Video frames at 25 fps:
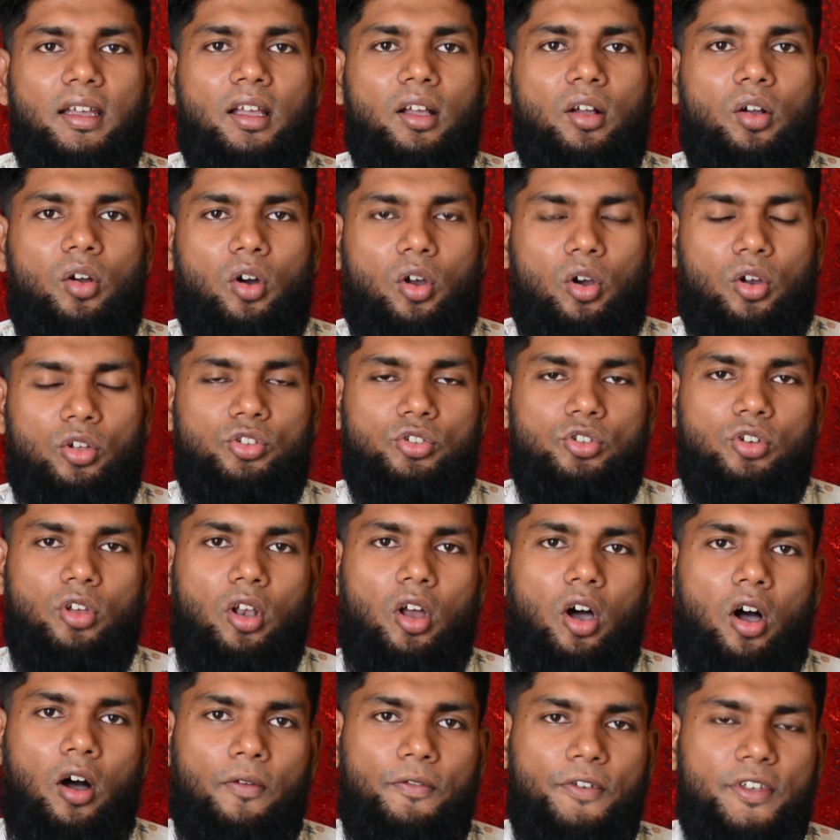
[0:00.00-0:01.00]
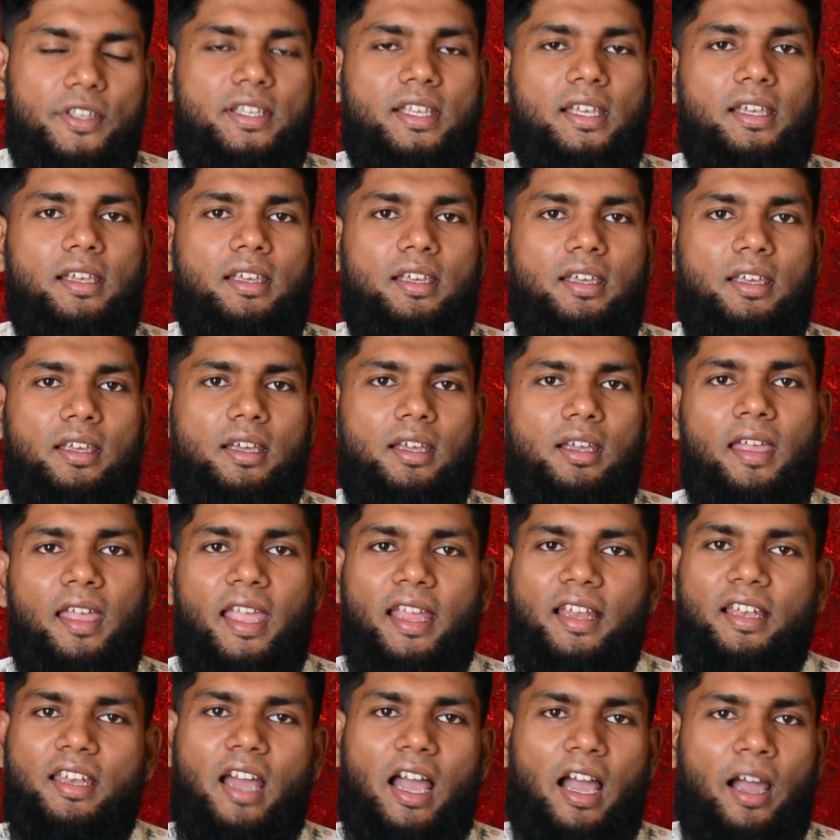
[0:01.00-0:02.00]
কর অঞ্চল অফিসে গিয়ে
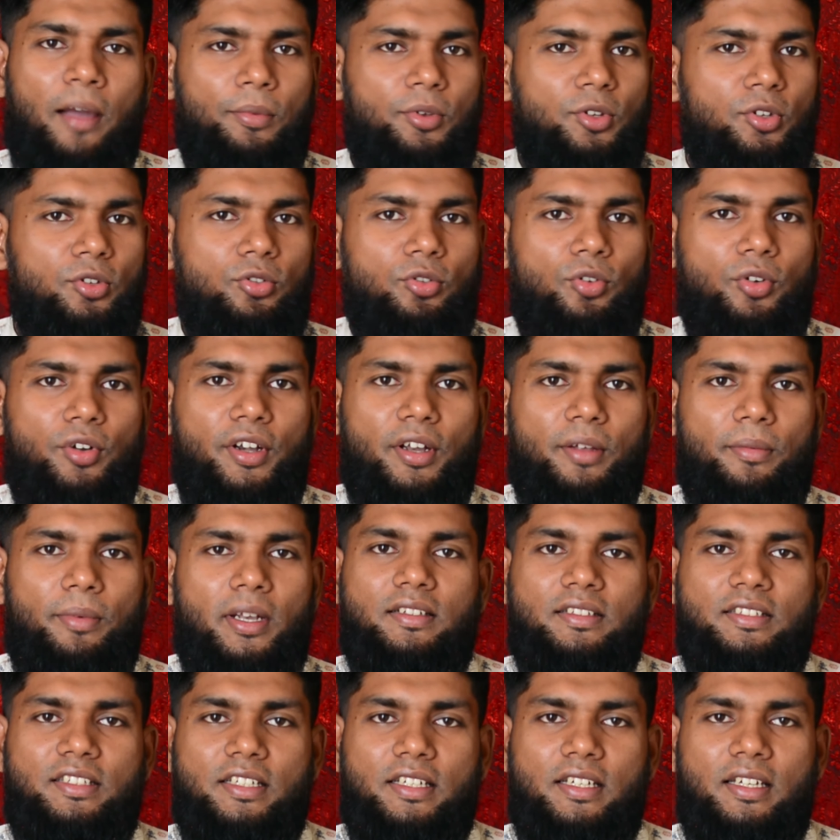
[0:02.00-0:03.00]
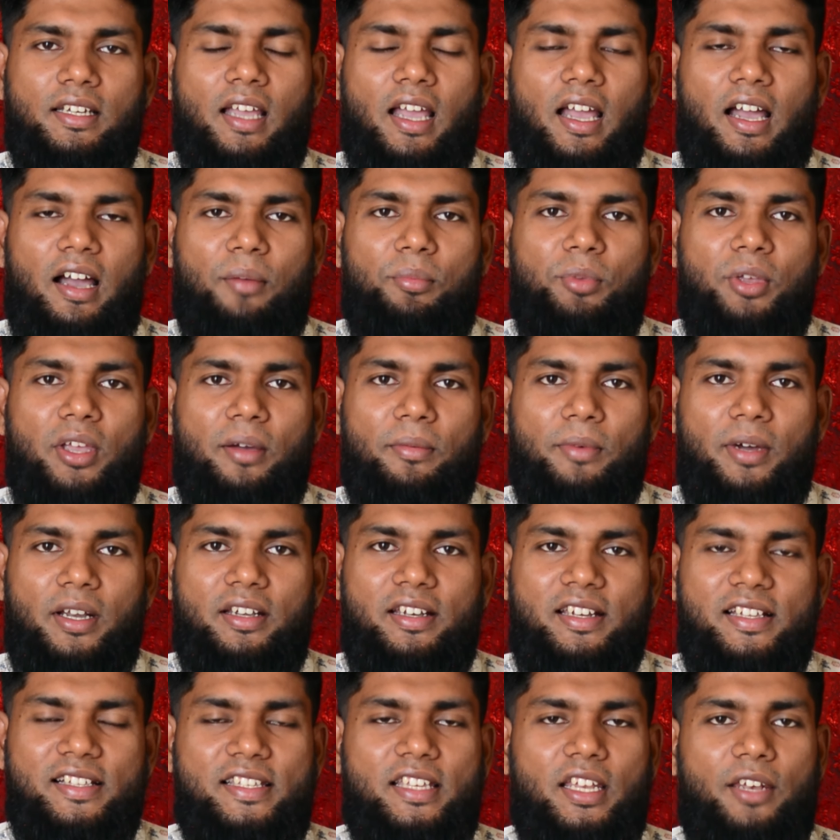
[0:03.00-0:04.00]
একটি আবেদন করে নেবেন যে আমি আমার
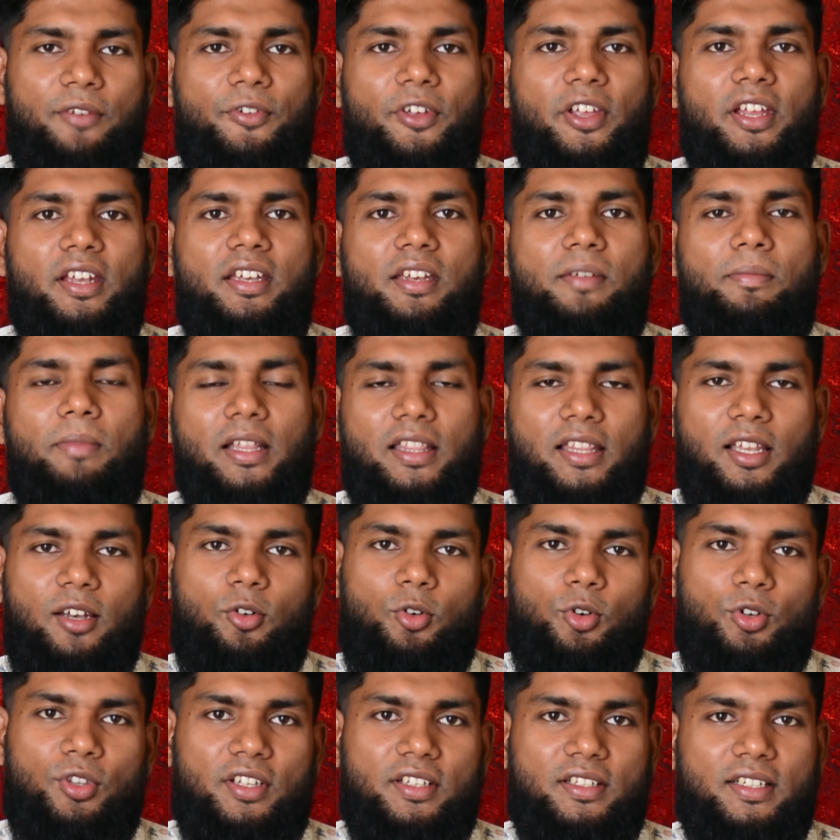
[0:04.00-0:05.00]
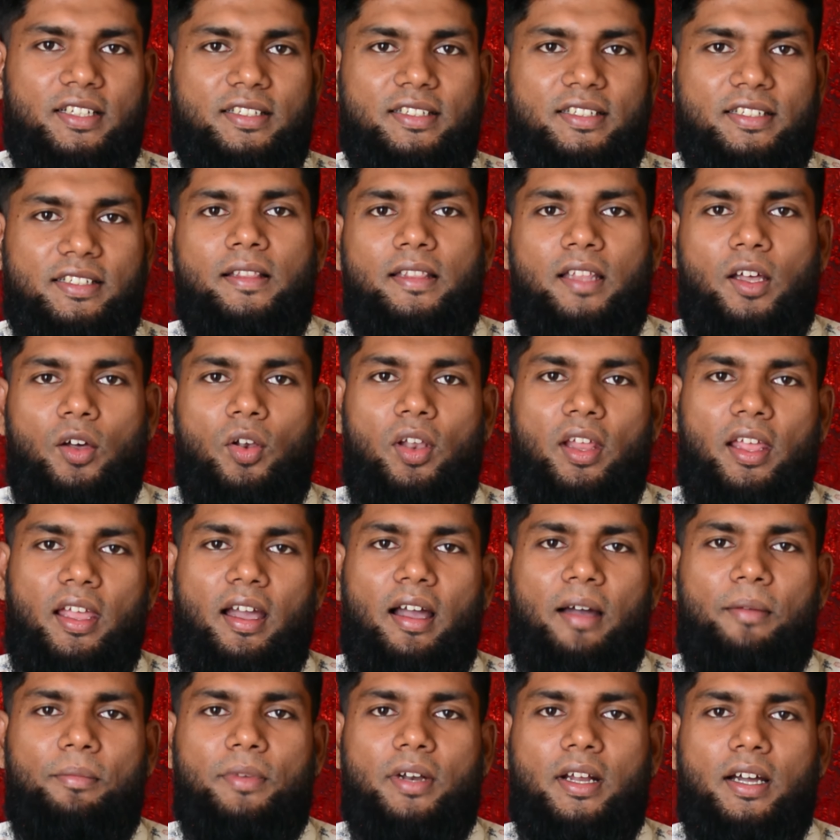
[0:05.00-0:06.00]
টিন সার্টিফিকেটটি বাতিল করতে চাচ্ছি তাহলে
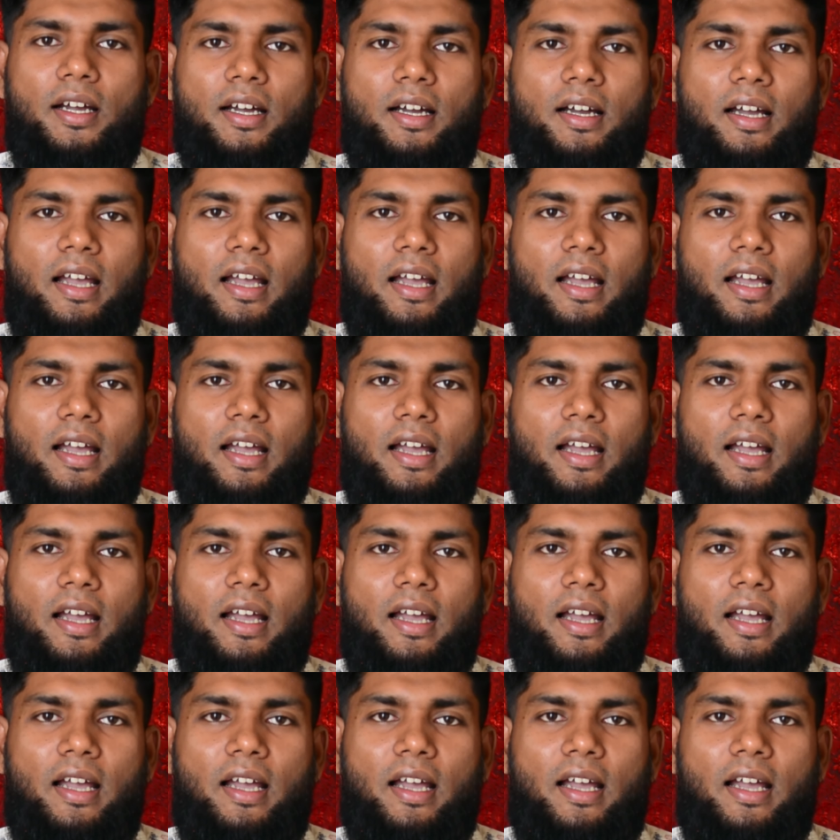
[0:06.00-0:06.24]
আমরা